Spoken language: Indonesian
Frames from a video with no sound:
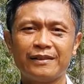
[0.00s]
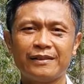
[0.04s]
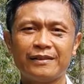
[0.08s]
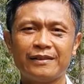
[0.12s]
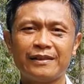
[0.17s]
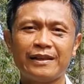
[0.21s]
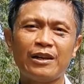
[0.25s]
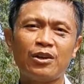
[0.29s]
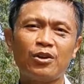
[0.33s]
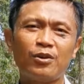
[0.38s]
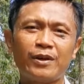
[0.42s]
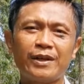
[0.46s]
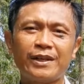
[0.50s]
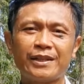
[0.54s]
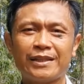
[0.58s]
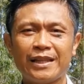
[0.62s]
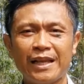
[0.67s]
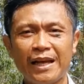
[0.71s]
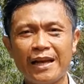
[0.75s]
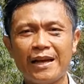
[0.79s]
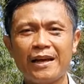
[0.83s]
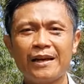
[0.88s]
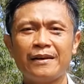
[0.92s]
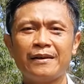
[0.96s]
Kalau
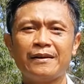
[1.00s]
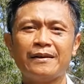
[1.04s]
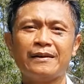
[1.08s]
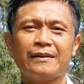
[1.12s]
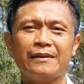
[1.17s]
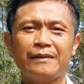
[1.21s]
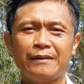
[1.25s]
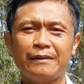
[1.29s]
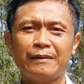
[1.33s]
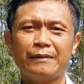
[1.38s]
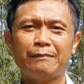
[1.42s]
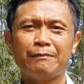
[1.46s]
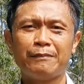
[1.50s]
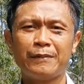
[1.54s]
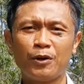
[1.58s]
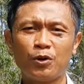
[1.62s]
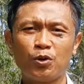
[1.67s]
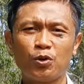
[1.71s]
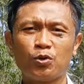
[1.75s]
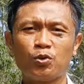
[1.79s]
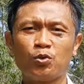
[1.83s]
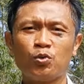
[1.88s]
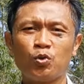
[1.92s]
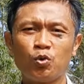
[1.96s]
kita
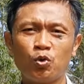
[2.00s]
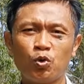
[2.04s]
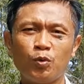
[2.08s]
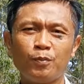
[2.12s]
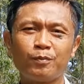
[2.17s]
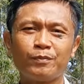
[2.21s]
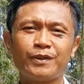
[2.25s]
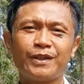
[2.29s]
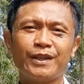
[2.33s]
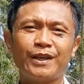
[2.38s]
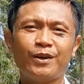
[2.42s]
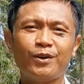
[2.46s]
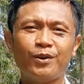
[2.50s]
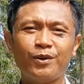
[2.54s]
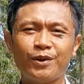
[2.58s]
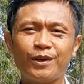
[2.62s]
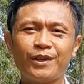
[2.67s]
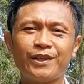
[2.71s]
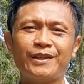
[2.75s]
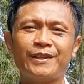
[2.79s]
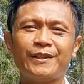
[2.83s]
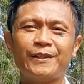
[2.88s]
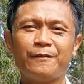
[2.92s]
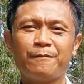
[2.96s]
menurut hukum
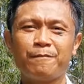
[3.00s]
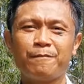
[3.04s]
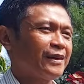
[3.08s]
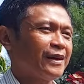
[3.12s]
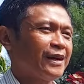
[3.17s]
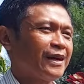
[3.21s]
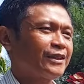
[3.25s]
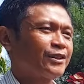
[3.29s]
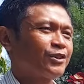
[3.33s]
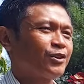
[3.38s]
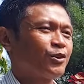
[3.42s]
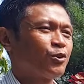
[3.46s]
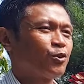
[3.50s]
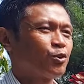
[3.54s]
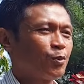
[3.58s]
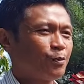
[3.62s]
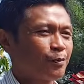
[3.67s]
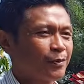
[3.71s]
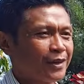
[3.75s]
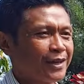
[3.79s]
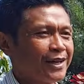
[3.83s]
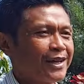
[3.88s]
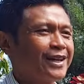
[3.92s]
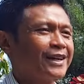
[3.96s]
teori atau
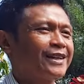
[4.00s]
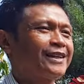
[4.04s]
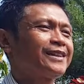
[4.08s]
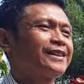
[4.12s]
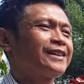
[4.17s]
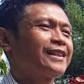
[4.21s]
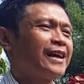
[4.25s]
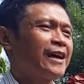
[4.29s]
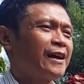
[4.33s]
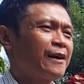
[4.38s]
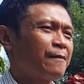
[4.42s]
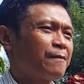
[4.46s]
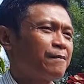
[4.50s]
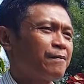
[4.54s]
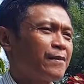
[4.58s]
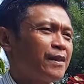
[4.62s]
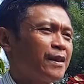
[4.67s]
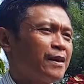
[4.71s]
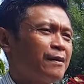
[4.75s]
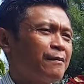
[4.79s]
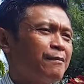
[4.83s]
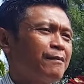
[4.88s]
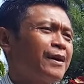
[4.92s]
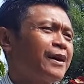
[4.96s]
hukum realita,
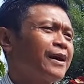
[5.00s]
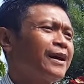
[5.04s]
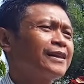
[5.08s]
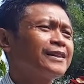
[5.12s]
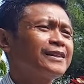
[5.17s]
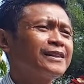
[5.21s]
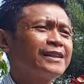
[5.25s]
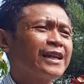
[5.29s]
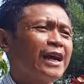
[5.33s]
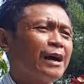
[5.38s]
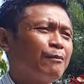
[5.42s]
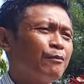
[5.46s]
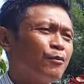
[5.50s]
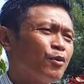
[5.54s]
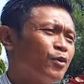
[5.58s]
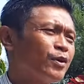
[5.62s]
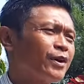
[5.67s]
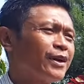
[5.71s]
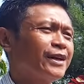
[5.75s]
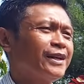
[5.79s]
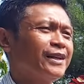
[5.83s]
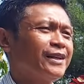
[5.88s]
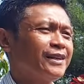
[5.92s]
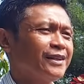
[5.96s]
maka tidak
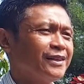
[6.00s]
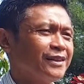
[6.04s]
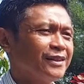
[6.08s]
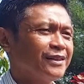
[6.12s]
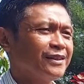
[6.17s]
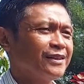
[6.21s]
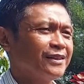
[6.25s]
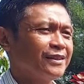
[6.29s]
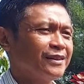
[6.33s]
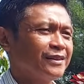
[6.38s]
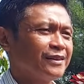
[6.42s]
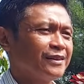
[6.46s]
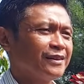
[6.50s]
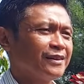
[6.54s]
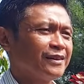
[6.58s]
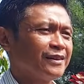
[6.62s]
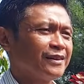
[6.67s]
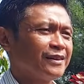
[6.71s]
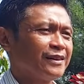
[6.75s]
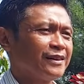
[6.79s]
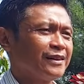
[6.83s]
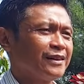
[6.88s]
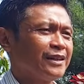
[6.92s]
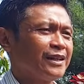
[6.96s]
mungkin
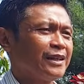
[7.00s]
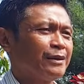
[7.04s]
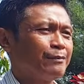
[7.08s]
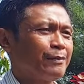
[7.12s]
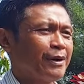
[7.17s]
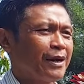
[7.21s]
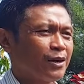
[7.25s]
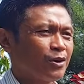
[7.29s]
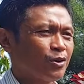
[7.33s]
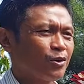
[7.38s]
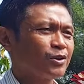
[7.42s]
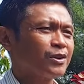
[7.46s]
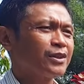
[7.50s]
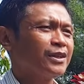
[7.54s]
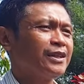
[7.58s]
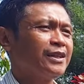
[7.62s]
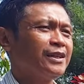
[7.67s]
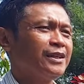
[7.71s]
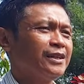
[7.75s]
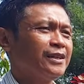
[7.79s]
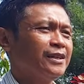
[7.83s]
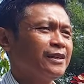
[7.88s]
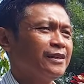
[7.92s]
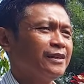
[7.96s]
5
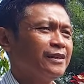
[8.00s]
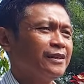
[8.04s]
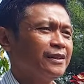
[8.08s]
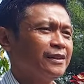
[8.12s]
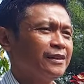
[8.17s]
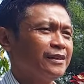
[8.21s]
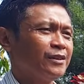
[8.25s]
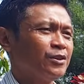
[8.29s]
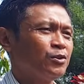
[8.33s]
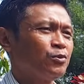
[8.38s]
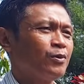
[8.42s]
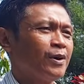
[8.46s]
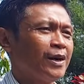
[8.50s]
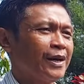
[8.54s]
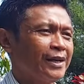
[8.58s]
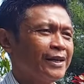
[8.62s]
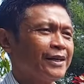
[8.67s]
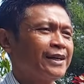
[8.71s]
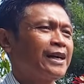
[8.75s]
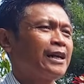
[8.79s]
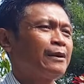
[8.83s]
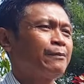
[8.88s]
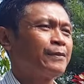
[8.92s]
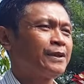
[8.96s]
roti, 2
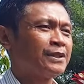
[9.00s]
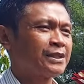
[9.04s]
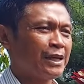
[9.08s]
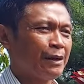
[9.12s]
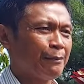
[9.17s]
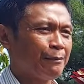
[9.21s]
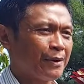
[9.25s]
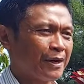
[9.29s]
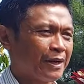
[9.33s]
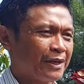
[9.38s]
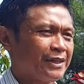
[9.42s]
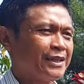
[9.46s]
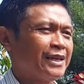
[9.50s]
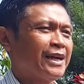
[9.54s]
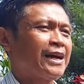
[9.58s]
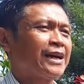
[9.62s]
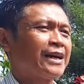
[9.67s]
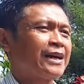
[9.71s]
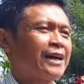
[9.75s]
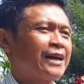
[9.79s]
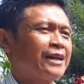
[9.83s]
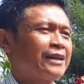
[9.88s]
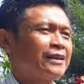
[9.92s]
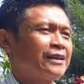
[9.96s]
ikan bisa
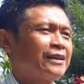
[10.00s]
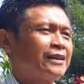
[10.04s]
mengenyangkan